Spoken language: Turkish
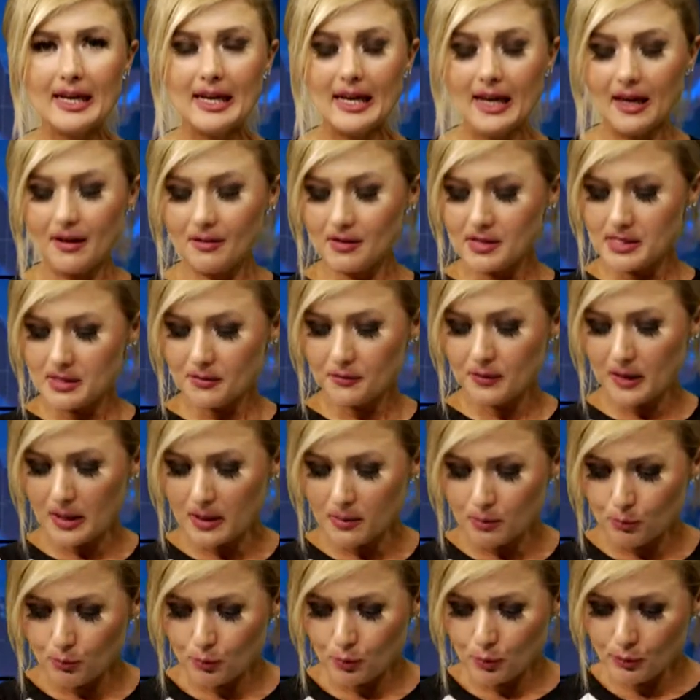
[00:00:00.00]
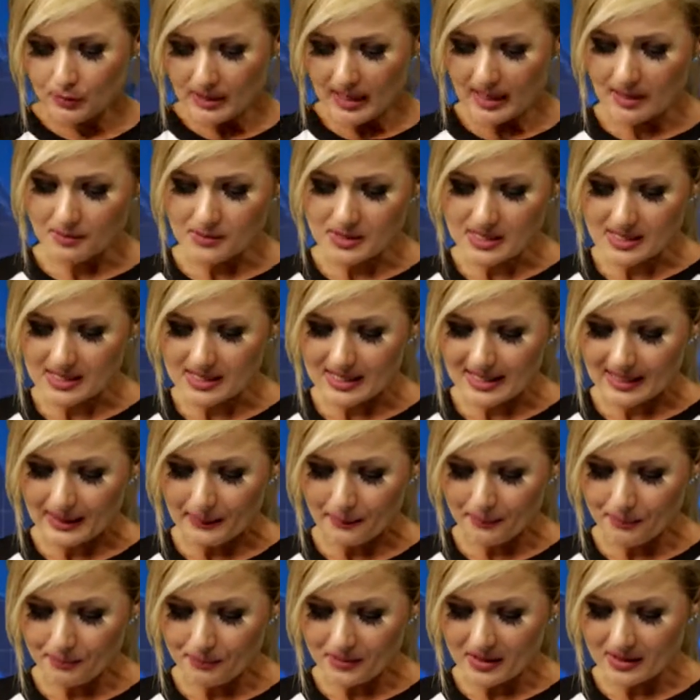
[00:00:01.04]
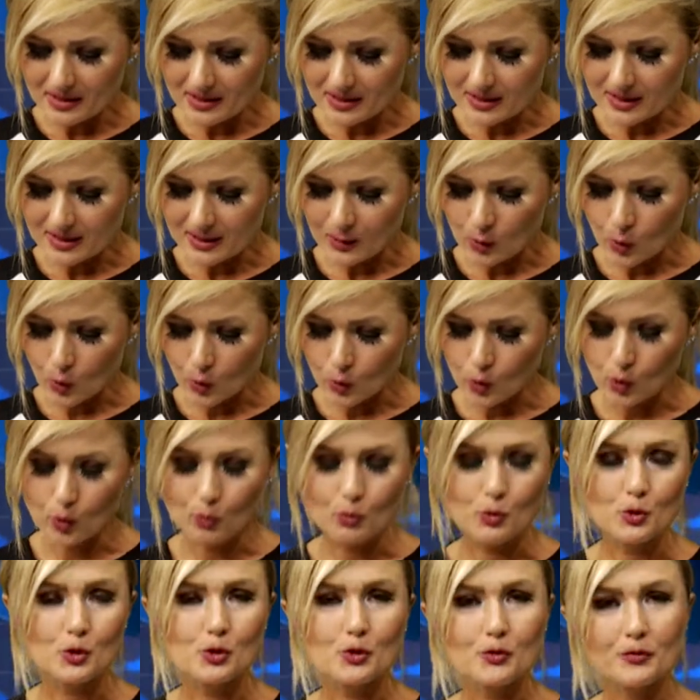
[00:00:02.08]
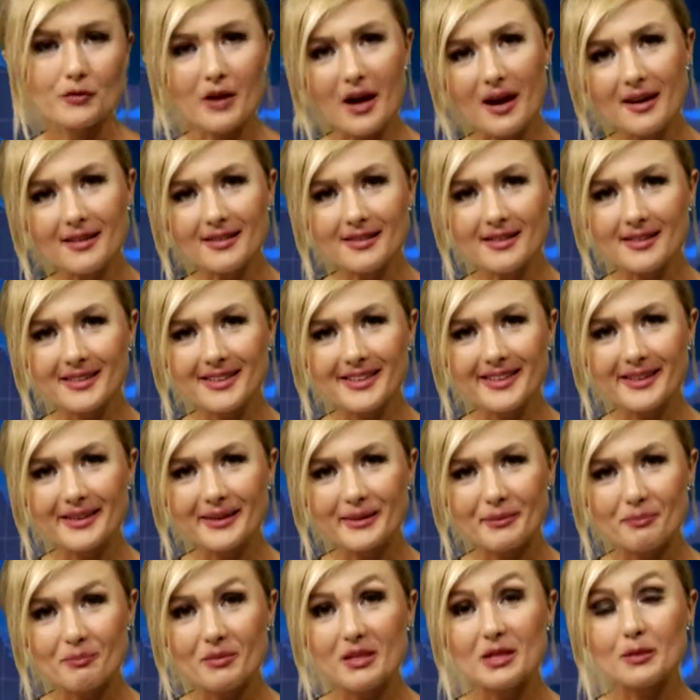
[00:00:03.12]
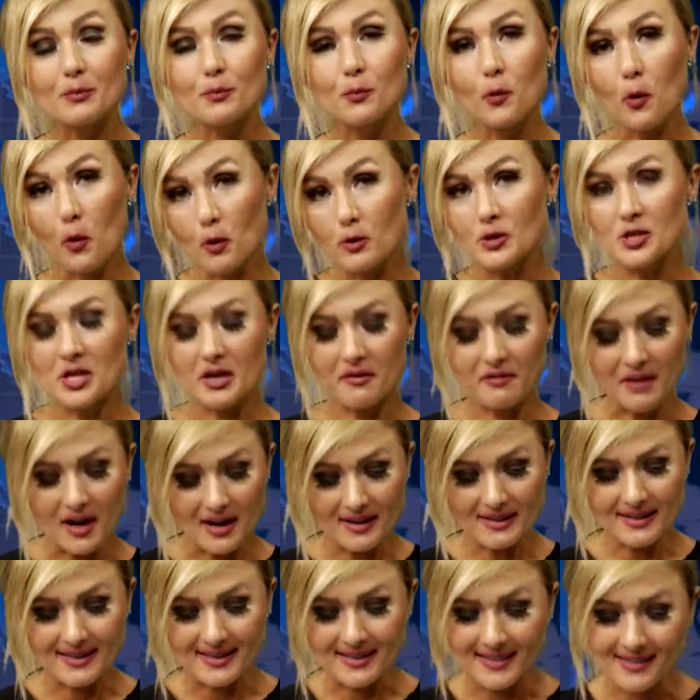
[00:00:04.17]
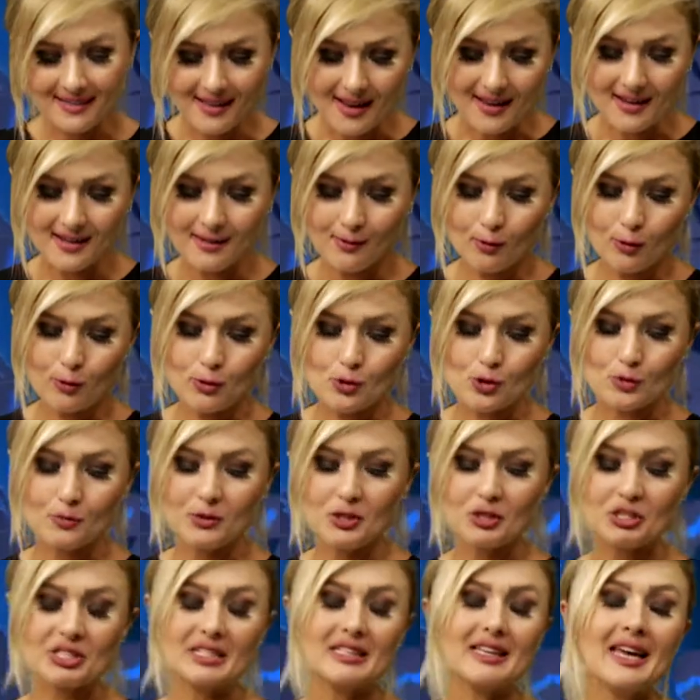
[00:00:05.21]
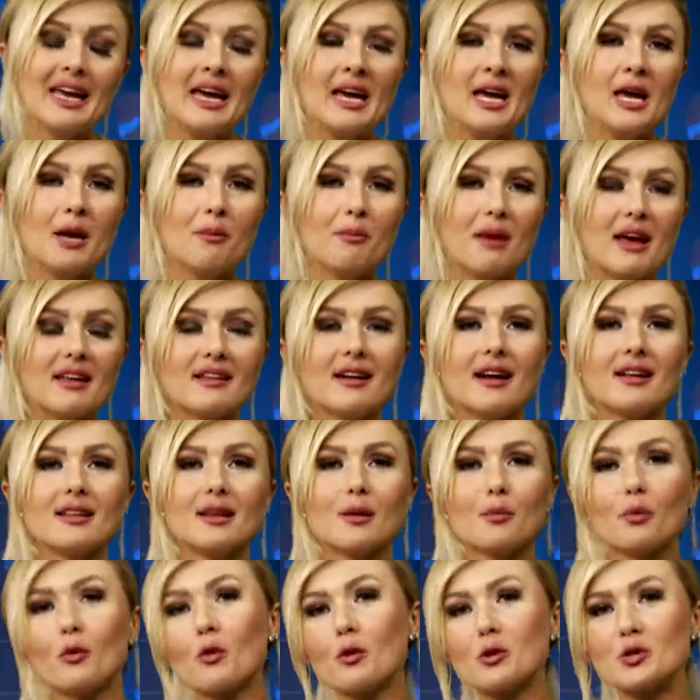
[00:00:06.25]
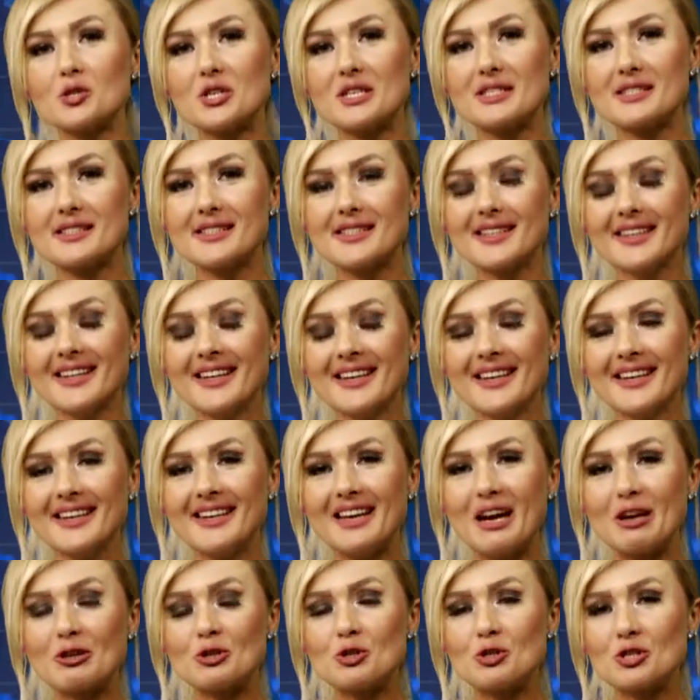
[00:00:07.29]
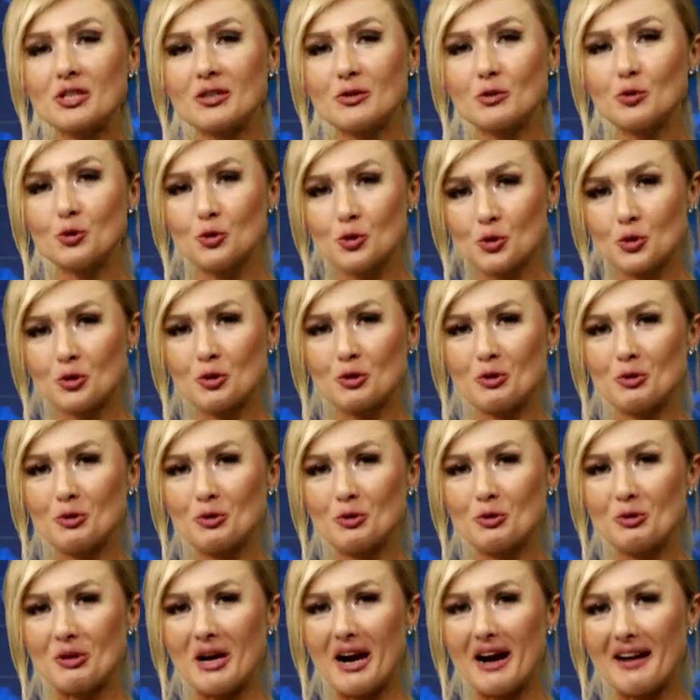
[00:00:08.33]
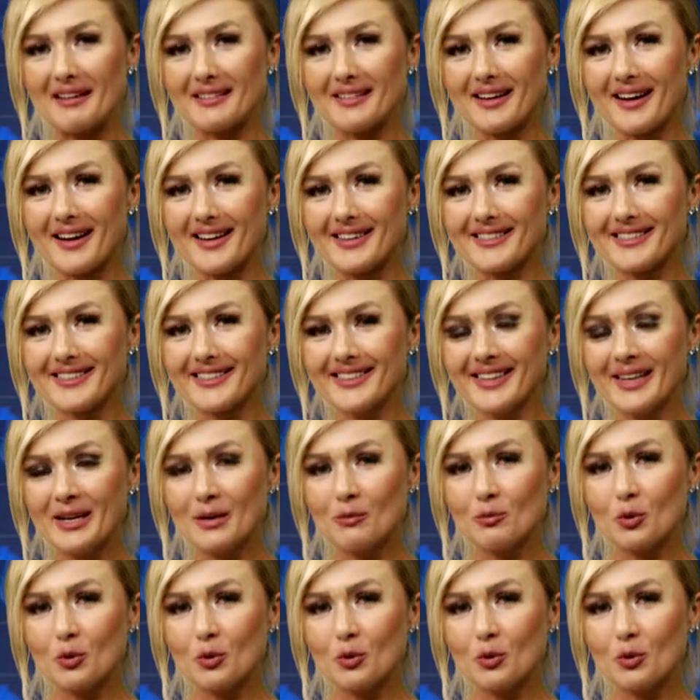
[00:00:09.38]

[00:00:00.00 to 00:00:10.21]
Evet efendim bültenimizde bir konuğumuz var. Ee, bir proje var ki geri dönüşüm için Pedalla projesi yaklaşık 3 günü kaldı artık.